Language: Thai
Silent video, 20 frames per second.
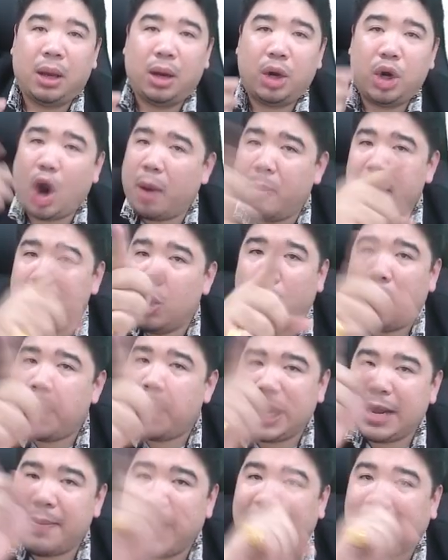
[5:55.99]
น้องไม่รู้ว่าป
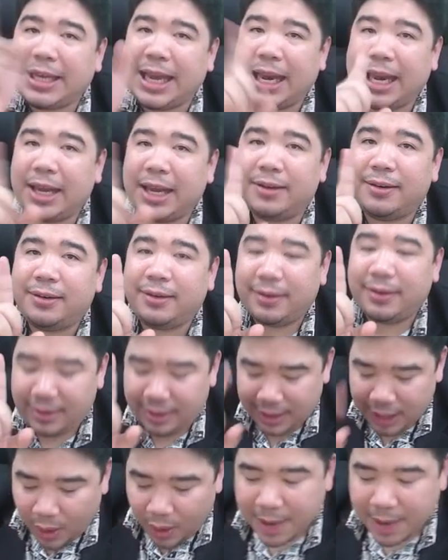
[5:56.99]
ริมาณกี่ลิตร
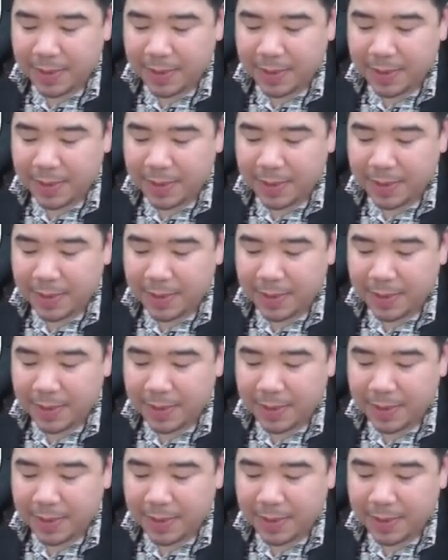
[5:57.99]
น้องให้